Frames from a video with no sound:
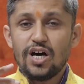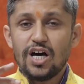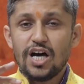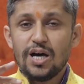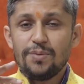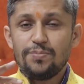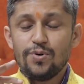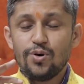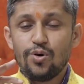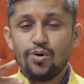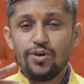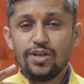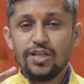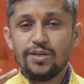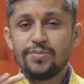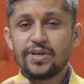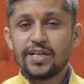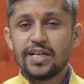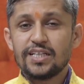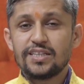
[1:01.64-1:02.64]
आप
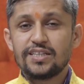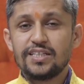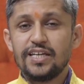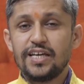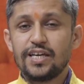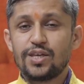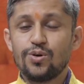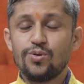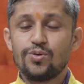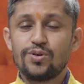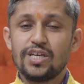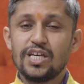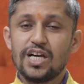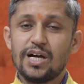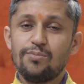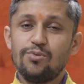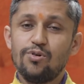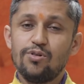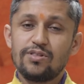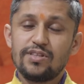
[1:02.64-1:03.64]
होली मनाते हैं क्योंकि
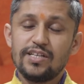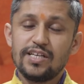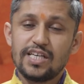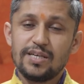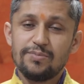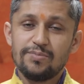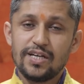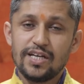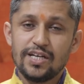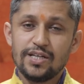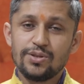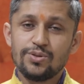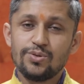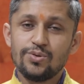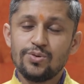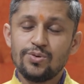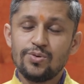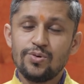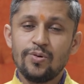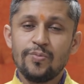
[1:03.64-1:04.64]
आप बोलते हैं कि मैं
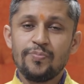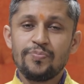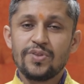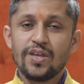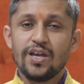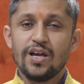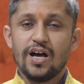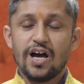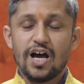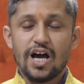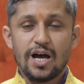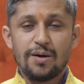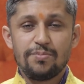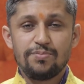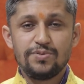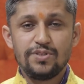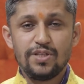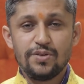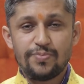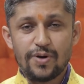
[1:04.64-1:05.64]
हिंदू हूँ
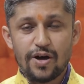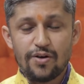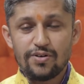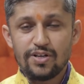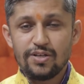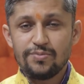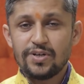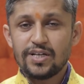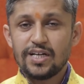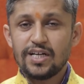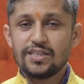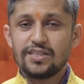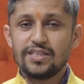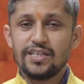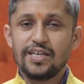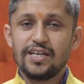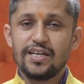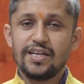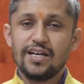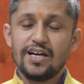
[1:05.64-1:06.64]
आप दीपावली
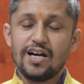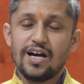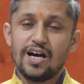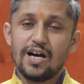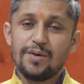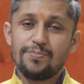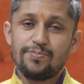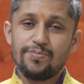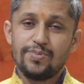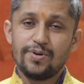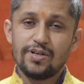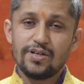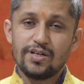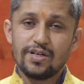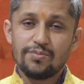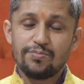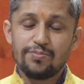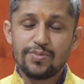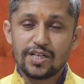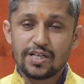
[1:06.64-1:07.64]
मनाते हैं आप
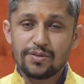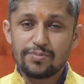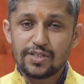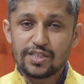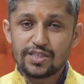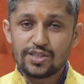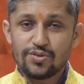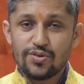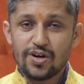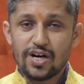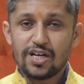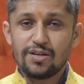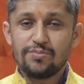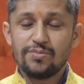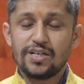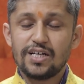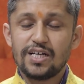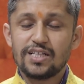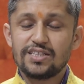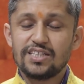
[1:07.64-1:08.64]
बड़े बड़े त्यौहार
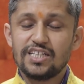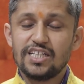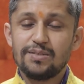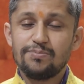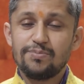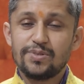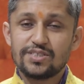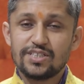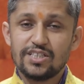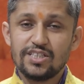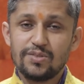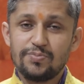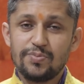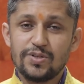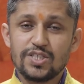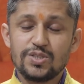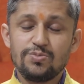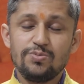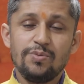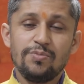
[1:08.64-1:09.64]
मनाते हैं बसंत
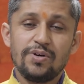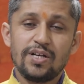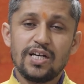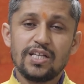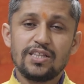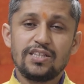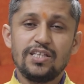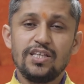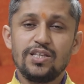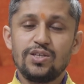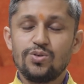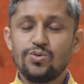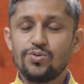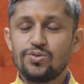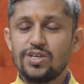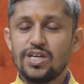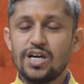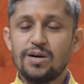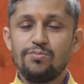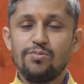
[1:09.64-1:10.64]
पंचमी मनाते हैं
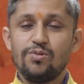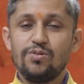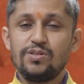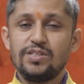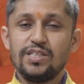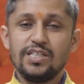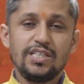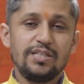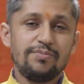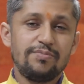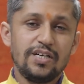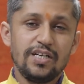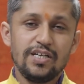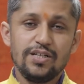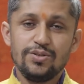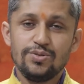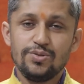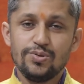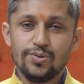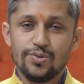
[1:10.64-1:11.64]
क्योंकि आप बोलते हैं कि मैं
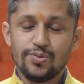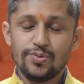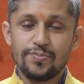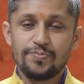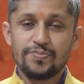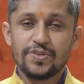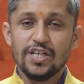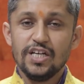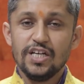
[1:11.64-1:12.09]
हिंदू हूँ